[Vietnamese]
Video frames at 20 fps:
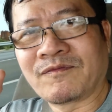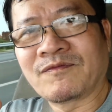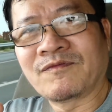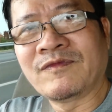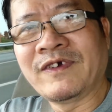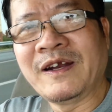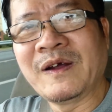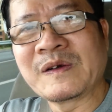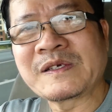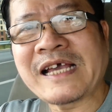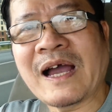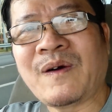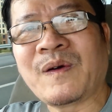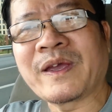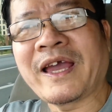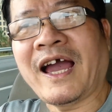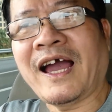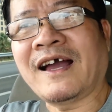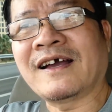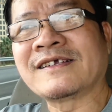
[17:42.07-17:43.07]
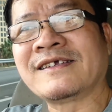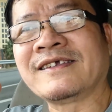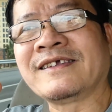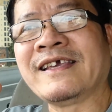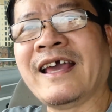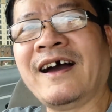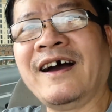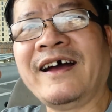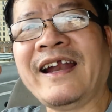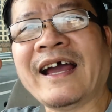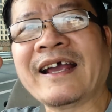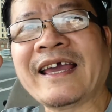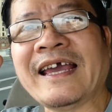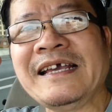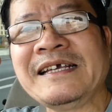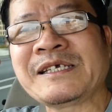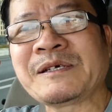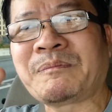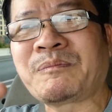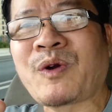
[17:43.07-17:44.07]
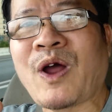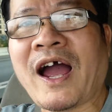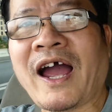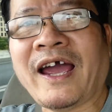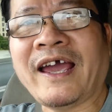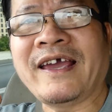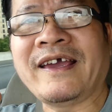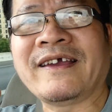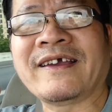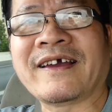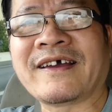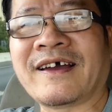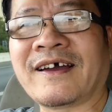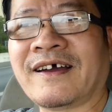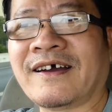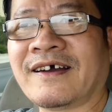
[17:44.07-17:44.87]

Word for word: video sau nha. Nhớ đăng ký subscribe.